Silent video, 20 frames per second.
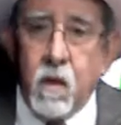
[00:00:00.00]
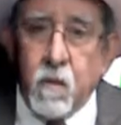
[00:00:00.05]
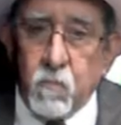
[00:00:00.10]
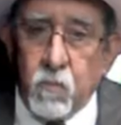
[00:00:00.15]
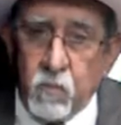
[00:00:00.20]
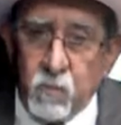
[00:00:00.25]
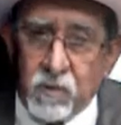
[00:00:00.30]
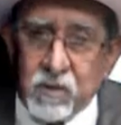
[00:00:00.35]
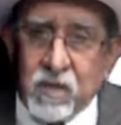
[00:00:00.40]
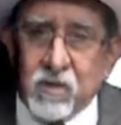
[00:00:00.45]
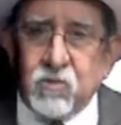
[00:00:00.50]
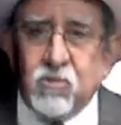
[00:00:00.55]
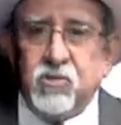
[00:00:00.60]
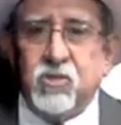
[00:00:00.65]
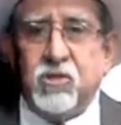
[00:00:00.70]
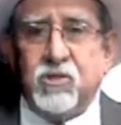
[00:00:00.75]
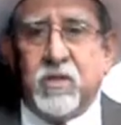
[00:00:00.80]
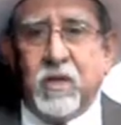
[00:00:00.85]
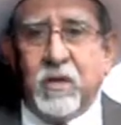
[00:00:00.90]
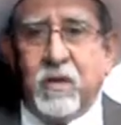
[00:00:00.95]
Muy buenas
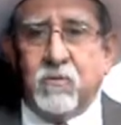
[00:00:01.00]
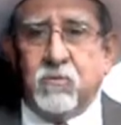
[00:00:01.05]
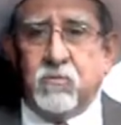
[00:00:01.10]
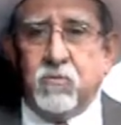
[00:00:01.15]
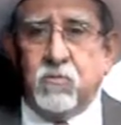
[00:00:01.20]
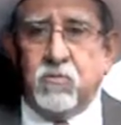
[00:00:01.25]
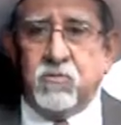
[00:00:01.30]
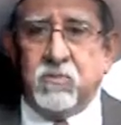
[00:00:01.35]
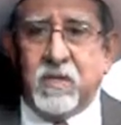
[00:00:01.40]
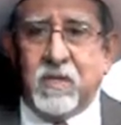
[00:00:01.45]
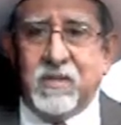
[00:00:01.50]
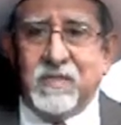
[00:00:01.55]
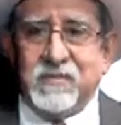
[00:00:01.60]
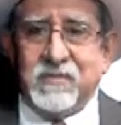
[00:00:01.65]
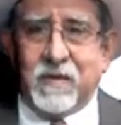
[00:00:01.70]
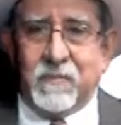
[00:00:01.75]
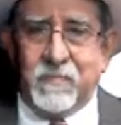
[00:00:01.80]
noches tengan todos ustedes